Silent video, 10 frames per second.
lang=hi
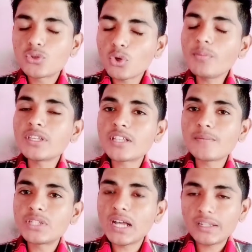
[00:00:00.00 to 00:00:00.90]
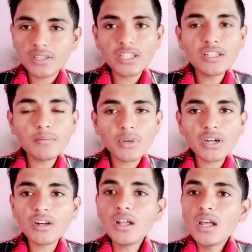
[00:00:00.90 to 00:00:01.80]
भी जो भी सब्जियां दिन
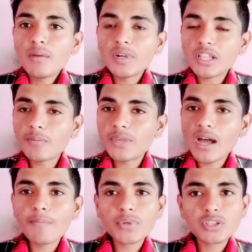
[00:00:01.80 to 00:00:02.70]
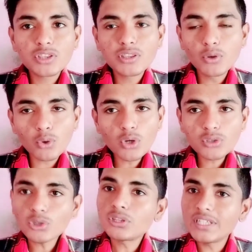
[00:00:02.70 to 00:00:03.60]
भर मतलब कि आप
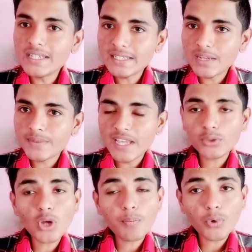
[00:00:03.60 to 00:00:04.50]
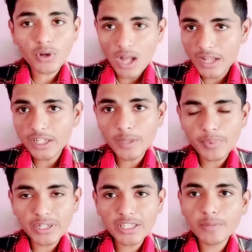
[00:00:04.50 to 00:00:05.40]
रोज तो तीन सब्जियां तो आपको खानी ही
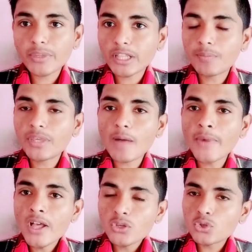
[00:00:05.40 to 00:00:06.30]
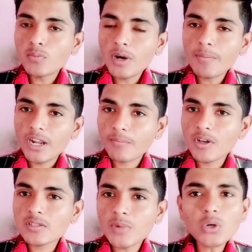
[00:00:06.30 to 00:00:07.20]
पड़ेगी मतलब कि आप सुबह
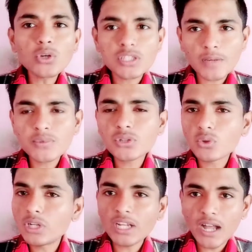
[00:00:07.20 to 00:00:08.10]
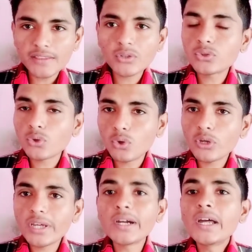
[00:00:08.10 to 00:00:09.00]
ब्रेकफास्ट में कोई सब्जी रोटी खाते हो तो
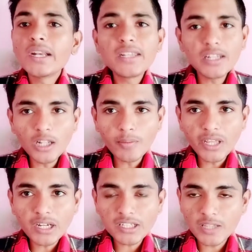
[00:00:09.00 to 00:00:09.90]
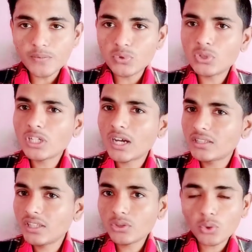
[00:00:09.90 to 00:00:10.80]
वो एक डिनर में अगर सब्जी रोटी
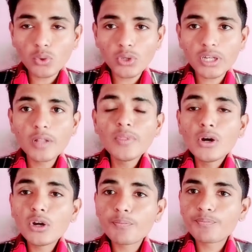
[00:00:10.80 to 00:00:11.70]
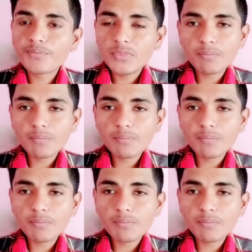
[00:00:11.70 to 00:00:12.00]
खाते हैं तो वो एक और